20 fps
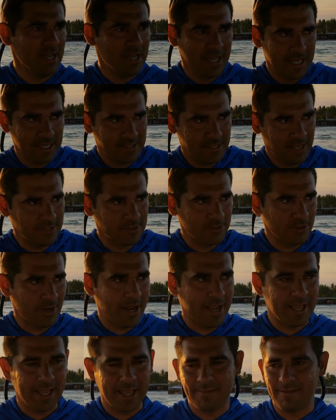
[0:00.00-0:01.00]
y seis
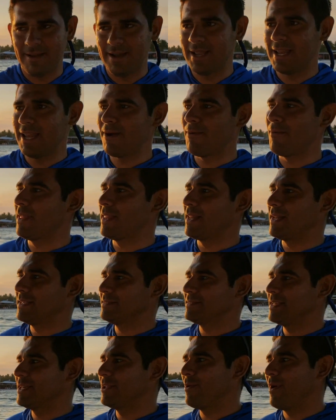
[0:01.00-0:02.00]
horas en que baje el agua del
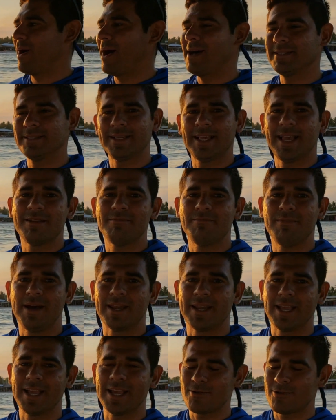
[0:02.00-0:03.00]
estero hacia el mar.
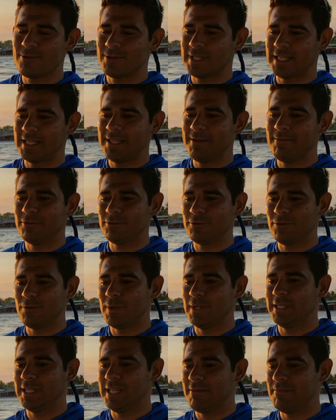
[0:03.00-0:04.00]
Es rotativo todo
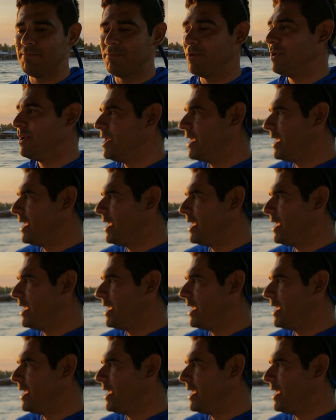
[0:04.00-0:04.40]
el tiempo.